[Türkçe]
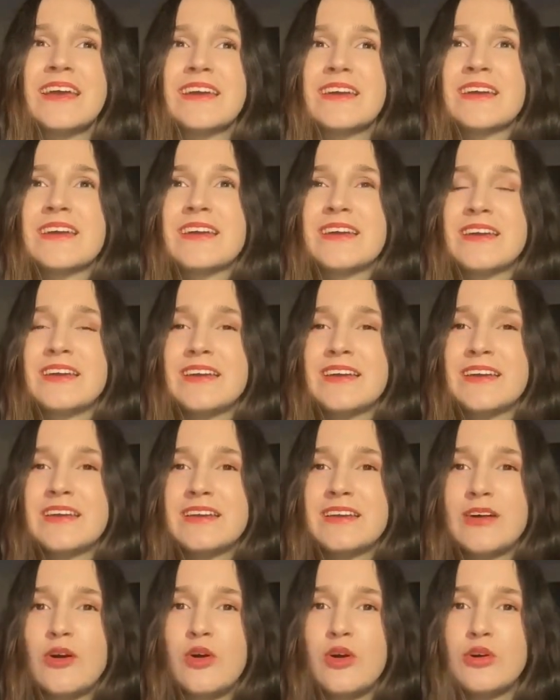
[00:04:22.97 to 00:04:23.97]
E,
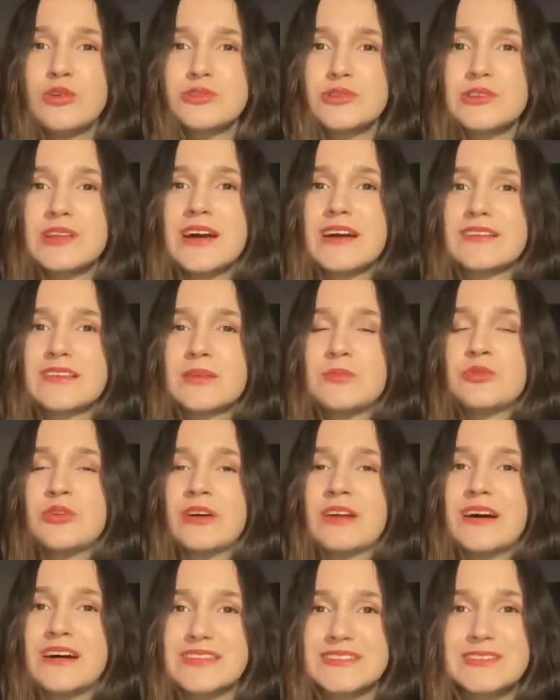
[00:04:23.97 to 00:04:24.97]
Otlak'ta
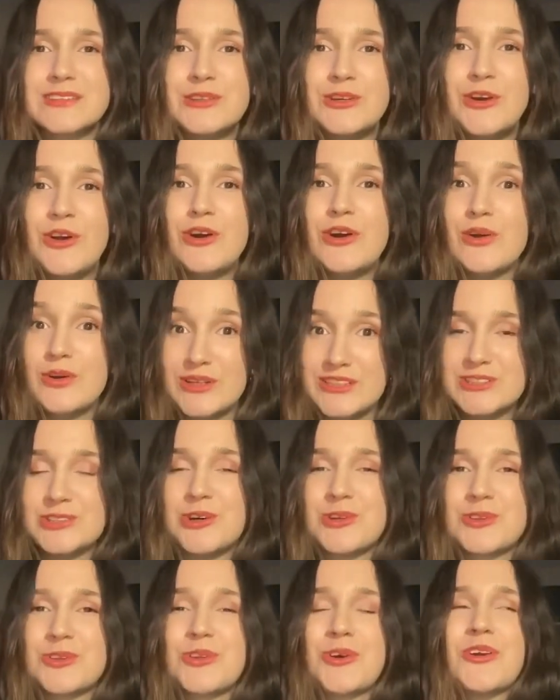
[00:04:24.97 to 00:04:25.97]
buna rastlıyor
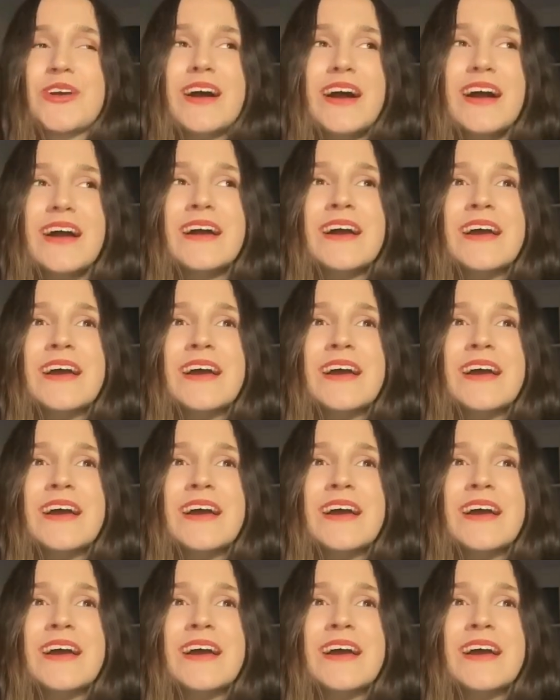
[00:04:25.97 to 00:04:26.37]
Giotto'ya